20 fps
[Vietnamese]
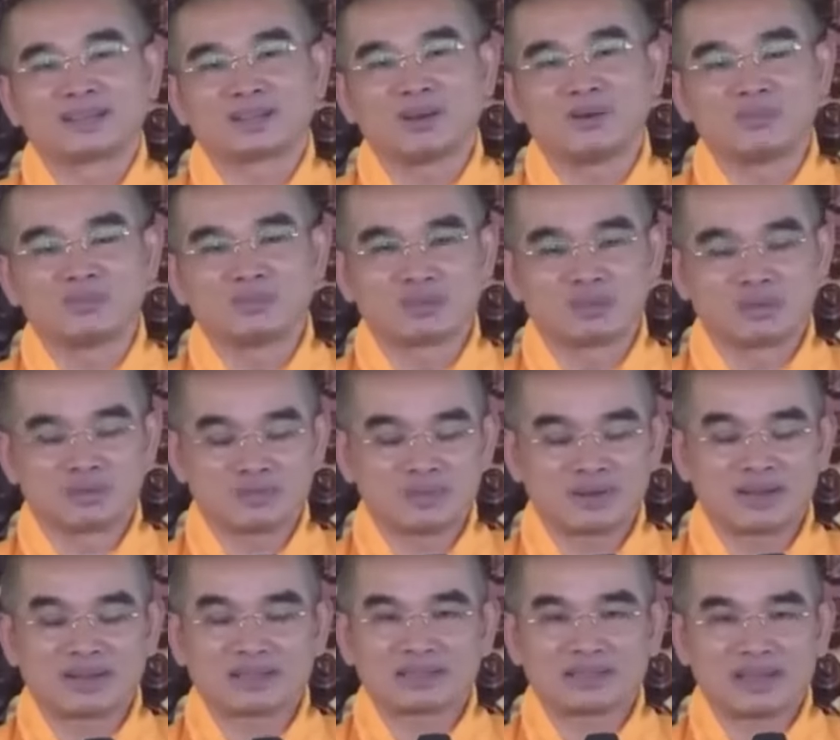đụng trúng
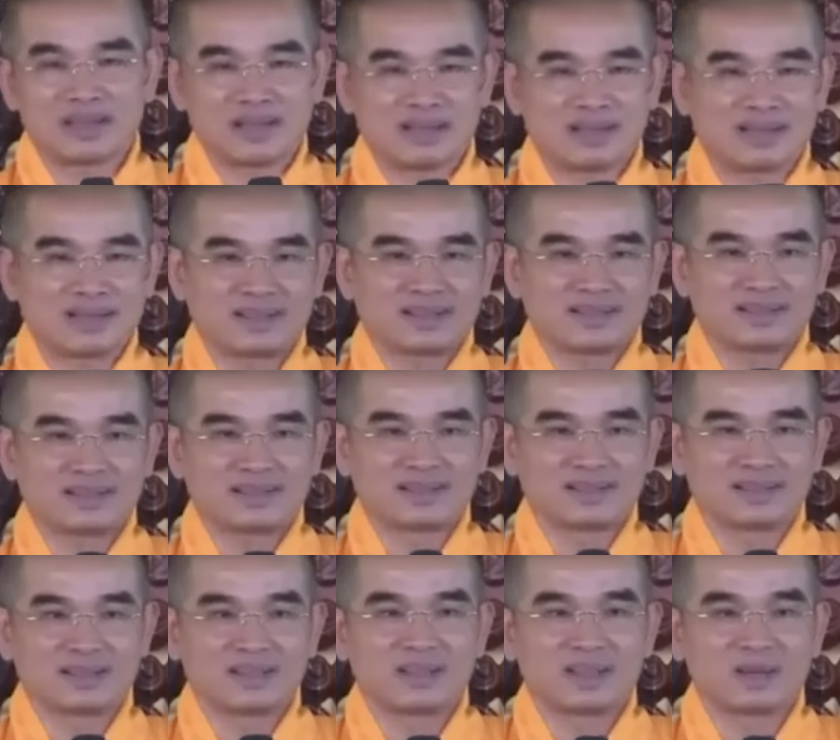là tan.
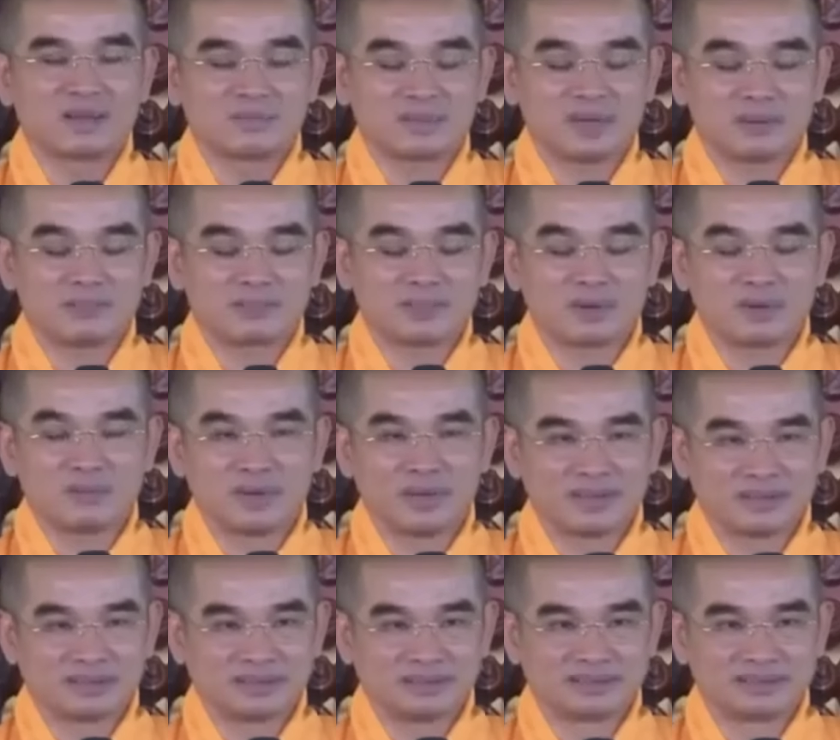Thì nghiệp tập của
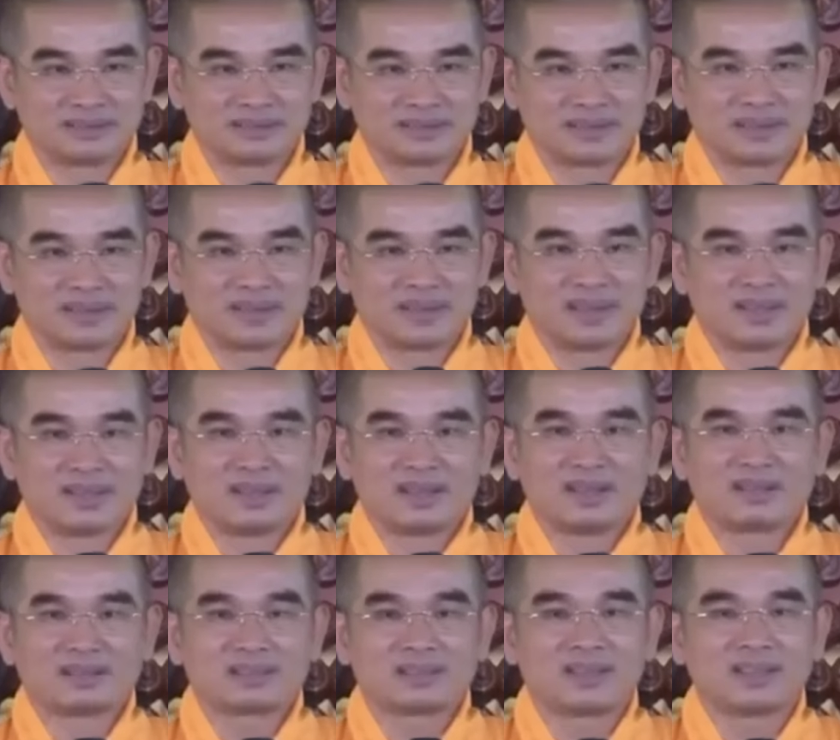mình
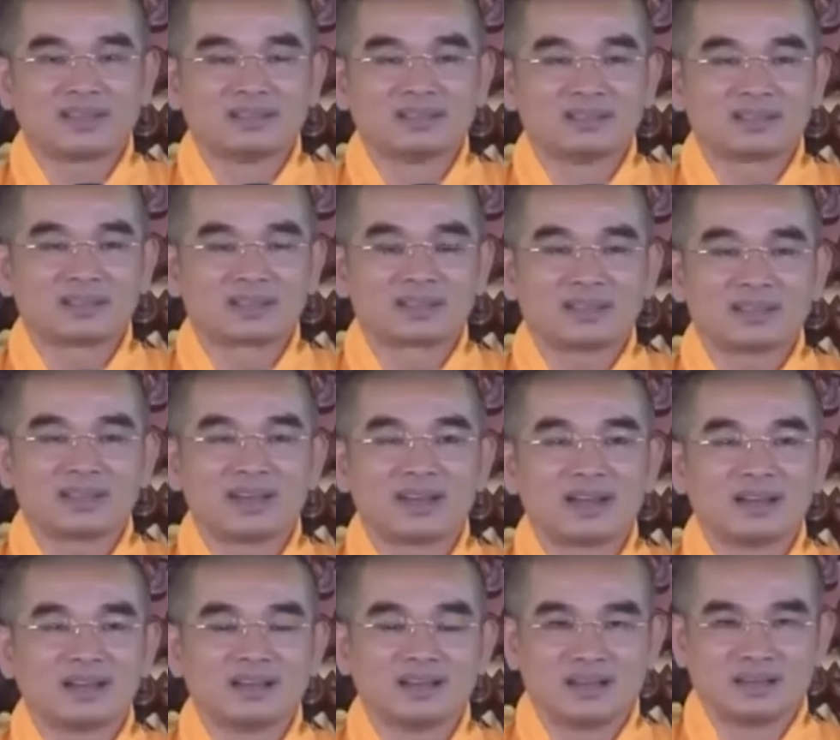nó sẽ được cái
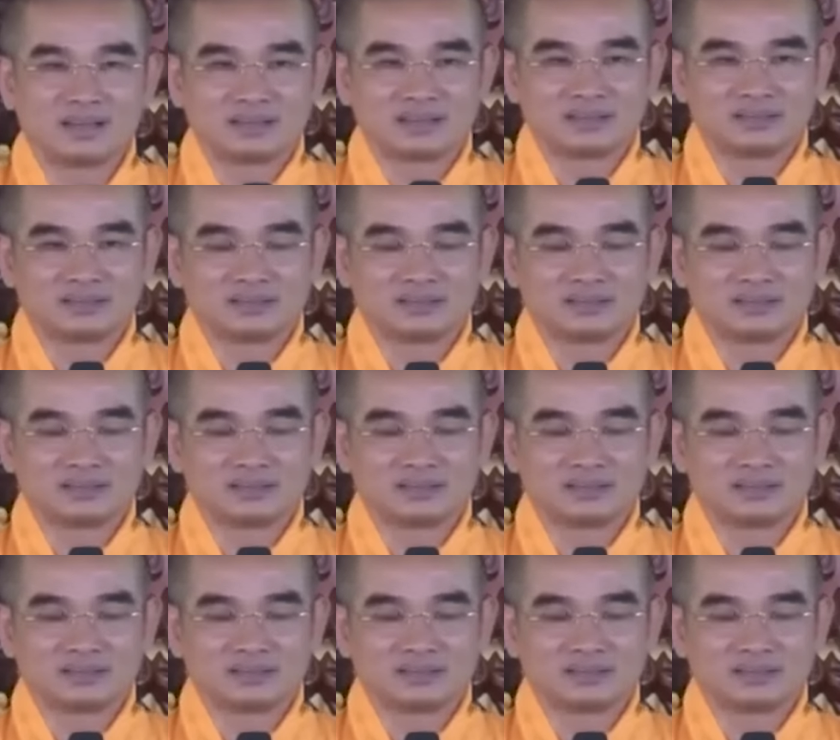năng lực